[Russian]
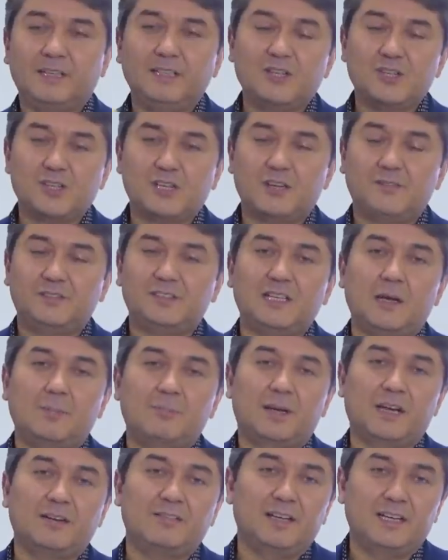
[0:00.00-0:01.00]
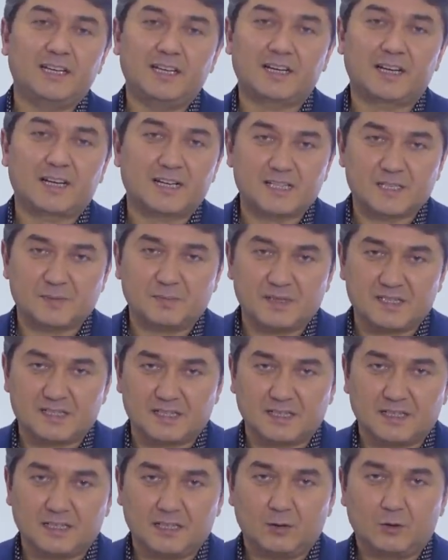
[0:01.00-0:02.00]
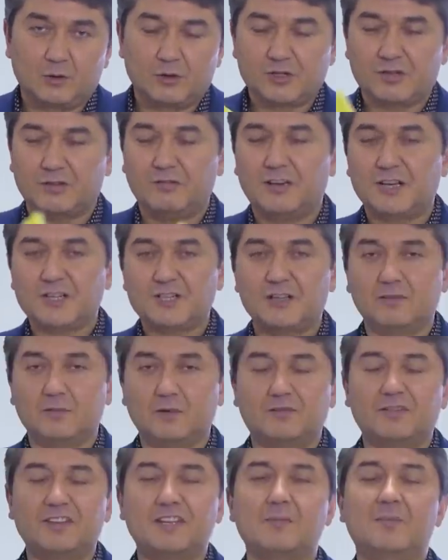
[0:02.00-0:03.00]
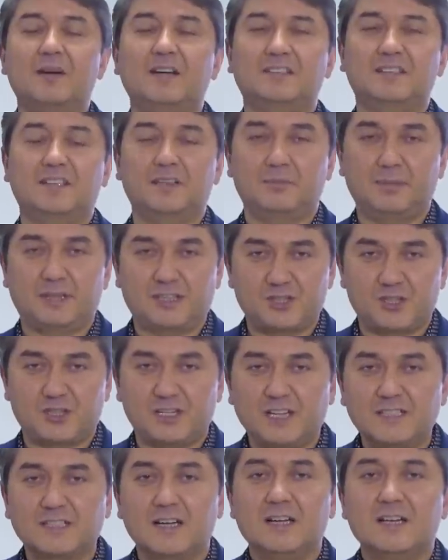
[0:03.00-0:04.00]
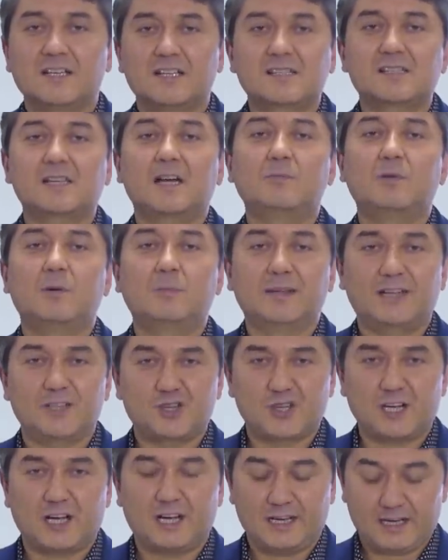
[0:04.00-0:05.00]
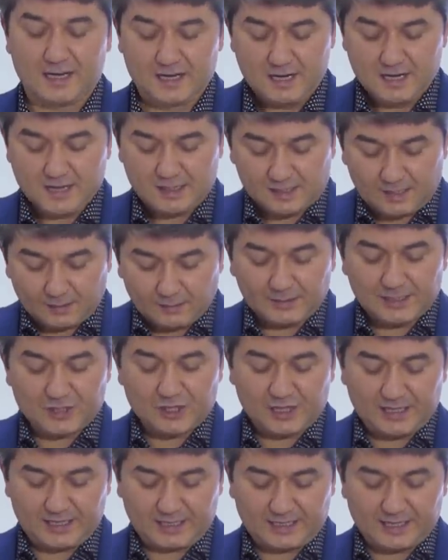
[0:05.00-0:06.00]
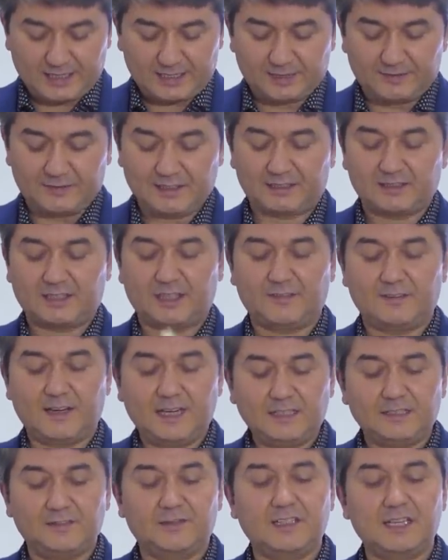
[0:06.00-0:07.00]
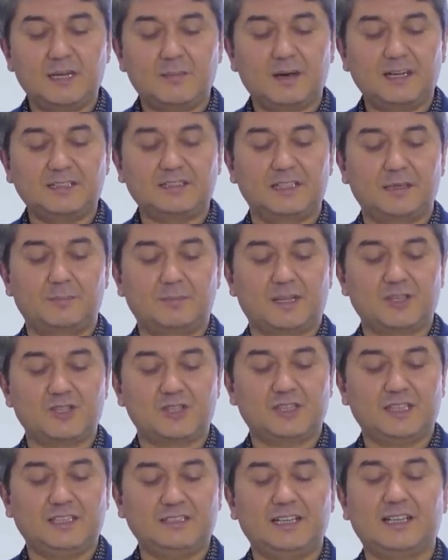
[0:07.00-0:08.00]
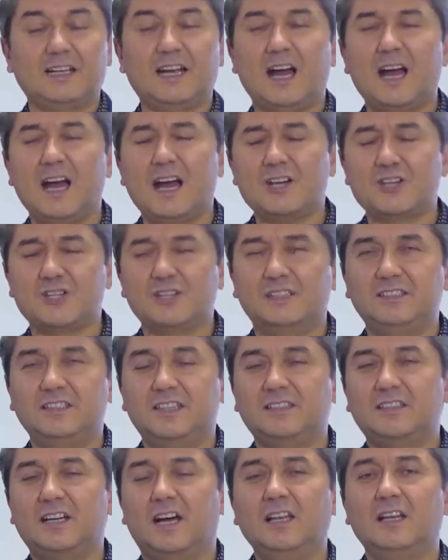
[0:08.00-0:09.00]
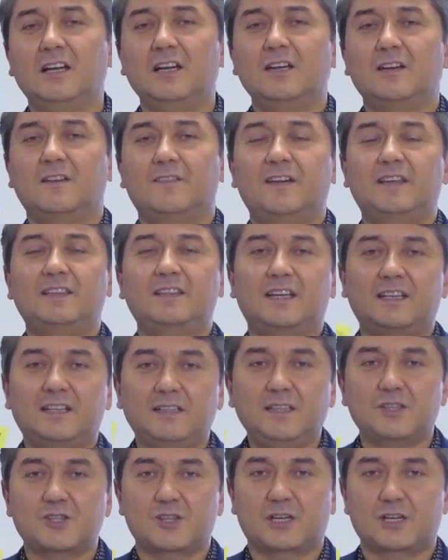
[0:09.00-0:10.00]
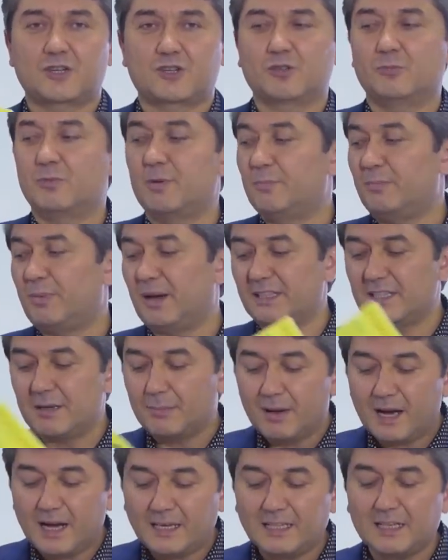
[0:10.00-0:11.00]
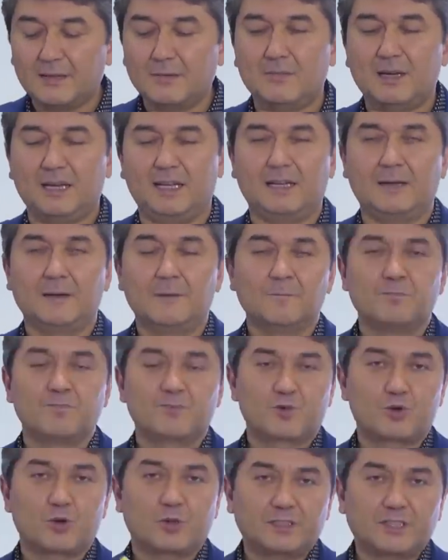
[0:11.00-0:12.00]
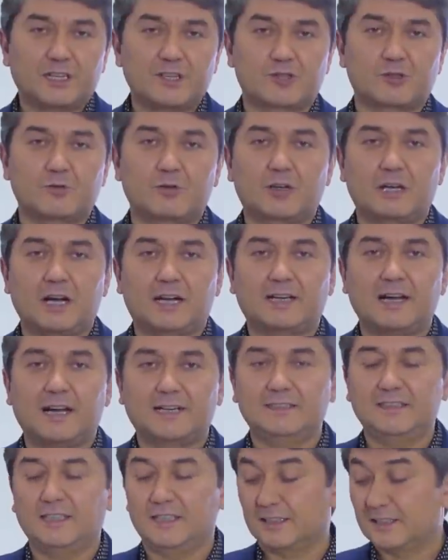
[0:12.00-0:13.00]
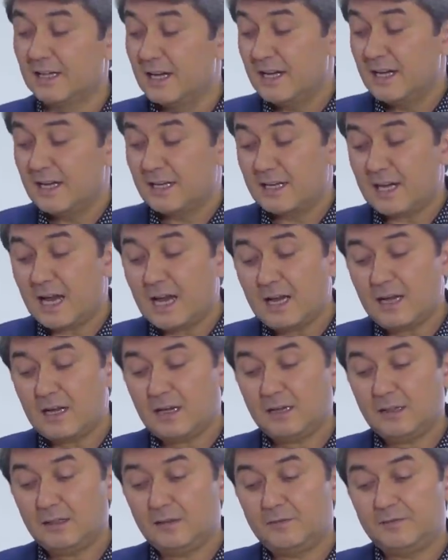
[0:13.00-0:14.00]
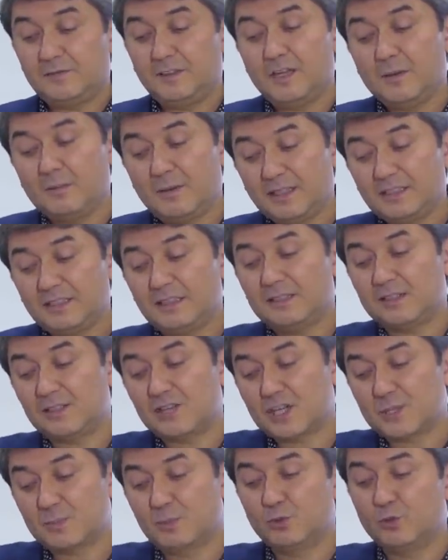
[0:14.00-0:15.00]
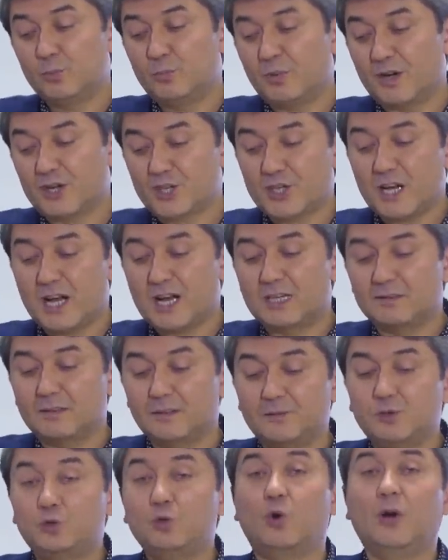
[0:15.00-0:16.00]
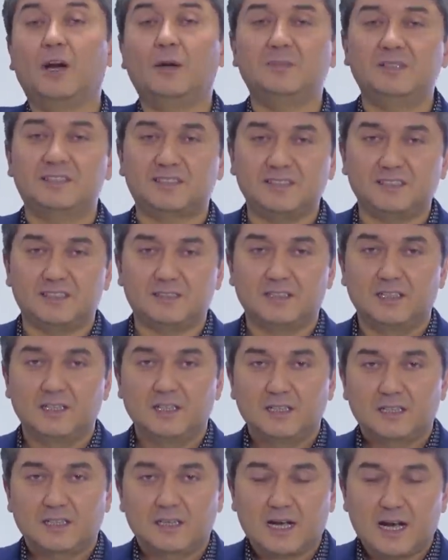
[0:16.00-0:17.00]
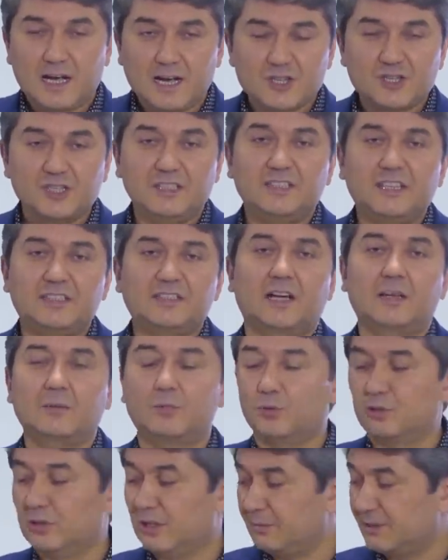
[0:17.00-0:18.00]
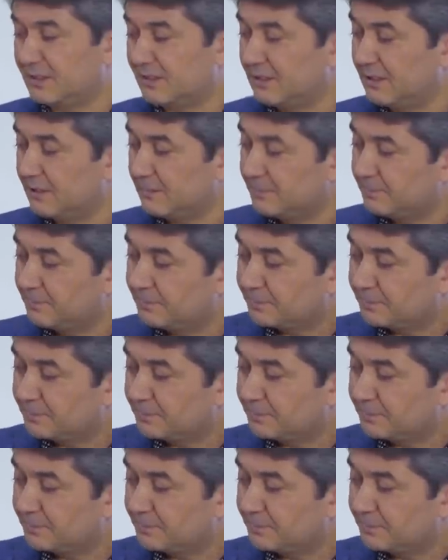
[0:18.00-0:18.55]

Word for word: книжке вся правила игры расписана Очень важно его внимательно прочитать в самом начале. В самом начале, когда вы открываете, внимательно прочитайте каждый деталь в этой книжке, чтобы понимание имели, четко, что, как, как делать. Я внимательно сейчас буду пошагово все объяснить. Каждый деталь буду объяснить.